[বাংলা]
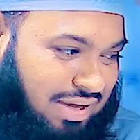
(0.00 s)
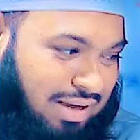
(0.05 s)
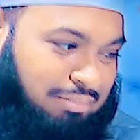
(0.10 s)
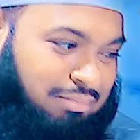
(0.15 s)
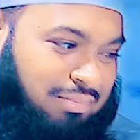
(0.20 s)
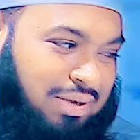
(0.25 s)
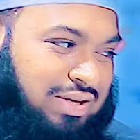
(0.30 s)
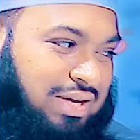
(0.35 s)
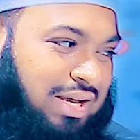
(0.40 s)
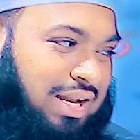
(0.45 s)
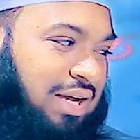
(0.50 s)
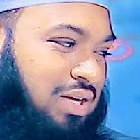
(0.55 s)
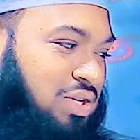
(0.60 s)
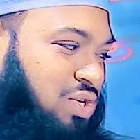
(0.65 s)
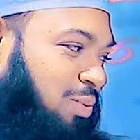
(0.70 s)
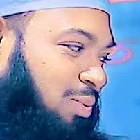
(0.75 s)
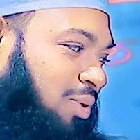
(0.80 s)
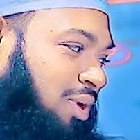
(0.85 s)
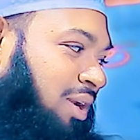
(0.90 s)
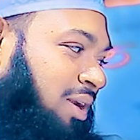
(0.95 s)
আম্মা জানা
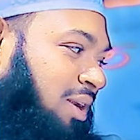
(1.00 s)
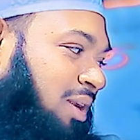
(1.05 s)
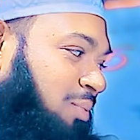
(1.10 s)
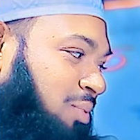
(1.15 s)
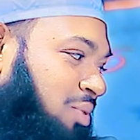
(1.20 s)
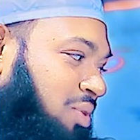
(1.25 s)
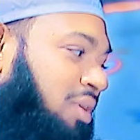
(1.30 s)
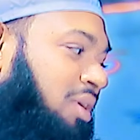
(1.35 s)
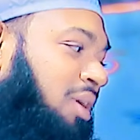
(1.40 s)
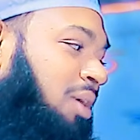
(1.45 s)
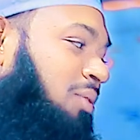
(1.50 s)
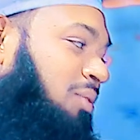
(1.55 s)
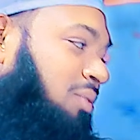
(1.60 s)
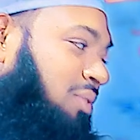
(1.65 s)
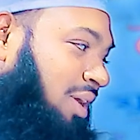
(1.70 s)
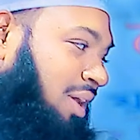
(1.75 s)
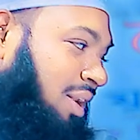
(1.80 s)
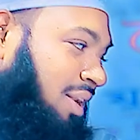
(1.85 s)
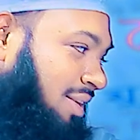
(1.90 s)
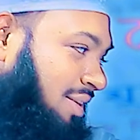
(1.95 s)
এসে বলেন নবীজি কি
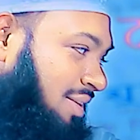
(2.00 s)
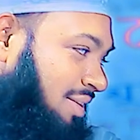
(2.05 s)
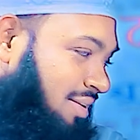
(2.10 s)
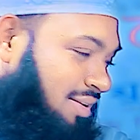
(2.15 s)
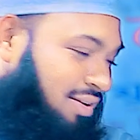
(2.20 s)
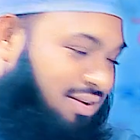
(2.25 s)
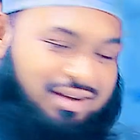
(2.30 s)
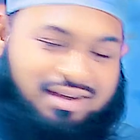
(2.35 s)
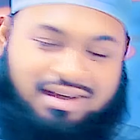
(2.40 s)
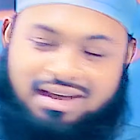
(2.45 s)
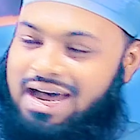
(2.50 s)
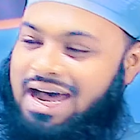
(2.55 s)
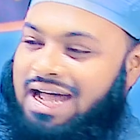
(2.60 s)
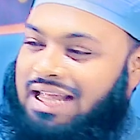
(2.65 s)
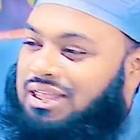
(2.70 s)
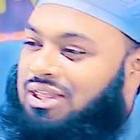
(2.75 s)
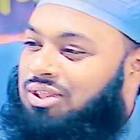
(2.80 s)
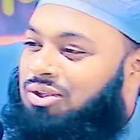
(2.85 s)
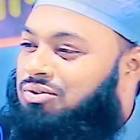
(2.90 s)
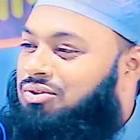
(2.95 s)
করতেন
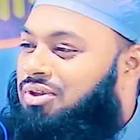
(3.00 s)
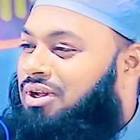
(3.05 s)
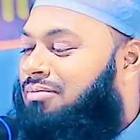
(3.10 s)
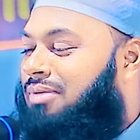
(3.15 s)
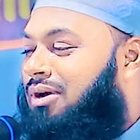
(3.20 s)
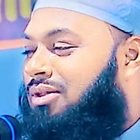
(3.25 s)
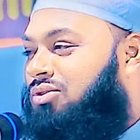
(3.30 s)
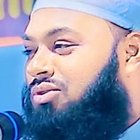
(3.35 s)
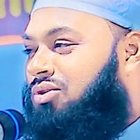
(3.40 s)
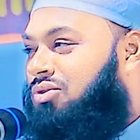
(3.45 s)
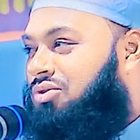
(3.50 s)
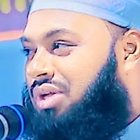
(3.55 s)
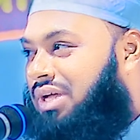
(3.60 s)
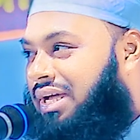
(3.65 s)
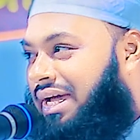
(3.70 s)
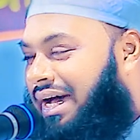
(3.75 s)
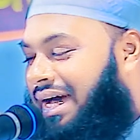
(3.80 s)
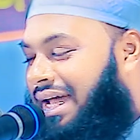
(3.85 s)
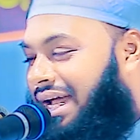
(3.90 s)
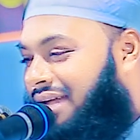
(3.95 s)
আত্মীয়তার বন্ধন
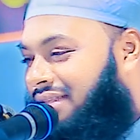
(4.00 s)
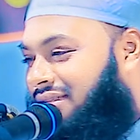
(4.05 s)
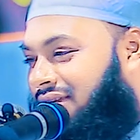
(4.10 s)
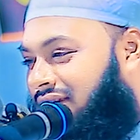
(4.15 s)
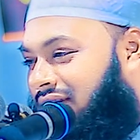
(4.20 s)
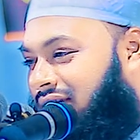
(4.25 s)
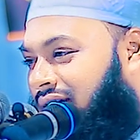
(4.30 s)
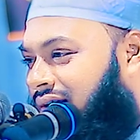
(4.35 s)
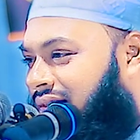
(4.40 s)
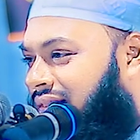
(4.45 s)
ঠিকায় রাখতেন